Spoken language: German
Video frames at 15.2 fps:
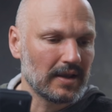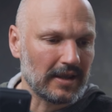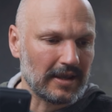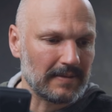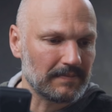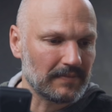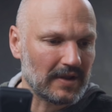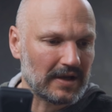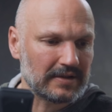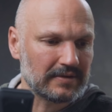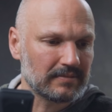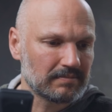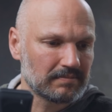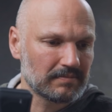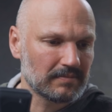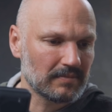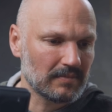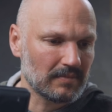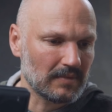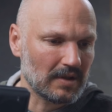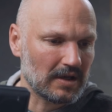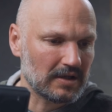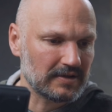eben dann,
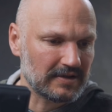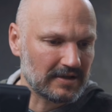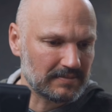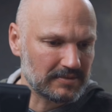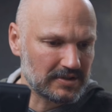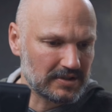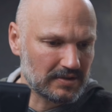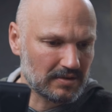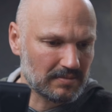ja, den habe ich hier